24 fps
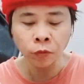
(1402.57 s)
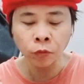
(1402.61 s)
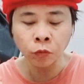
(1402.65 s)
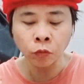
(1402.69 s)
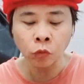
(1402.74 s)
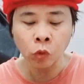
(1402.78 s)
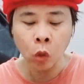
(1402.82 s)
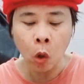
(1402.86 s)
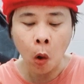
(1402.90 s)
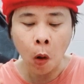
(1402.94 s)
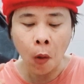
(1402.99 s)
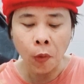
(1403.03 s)

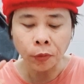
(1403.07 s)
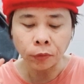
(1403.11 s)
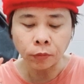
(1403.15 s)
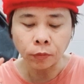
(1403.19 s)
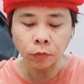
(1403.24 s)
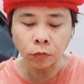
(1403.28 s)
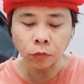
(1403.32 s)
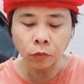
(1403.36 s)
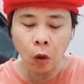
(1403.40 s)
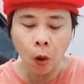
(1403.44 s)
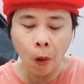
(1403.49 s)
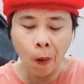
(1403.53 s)
hoặc
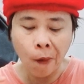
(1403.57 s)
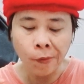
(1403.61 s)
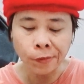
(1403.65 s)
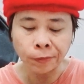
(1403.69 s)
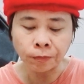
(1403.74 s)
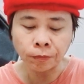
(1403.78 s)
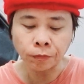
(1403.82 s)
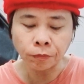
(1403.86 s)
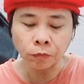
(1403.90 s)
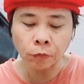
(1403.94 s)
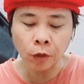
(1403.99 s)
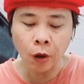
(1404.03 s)
đại sứ
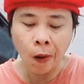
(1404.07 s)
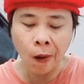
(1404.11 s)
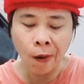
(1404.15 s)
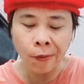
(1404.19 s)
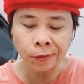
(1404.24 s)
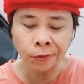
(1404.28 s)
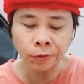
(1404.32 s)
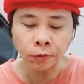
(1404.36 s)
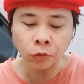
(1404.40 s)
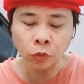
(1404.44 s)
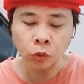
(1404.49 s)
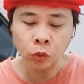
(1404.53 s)
đặc mệnh
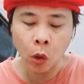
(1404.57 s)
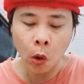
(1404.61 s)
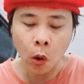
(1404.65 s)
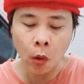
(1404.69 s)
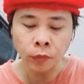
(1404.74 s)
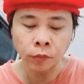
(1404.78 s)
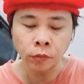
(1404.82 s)
toàn quyền.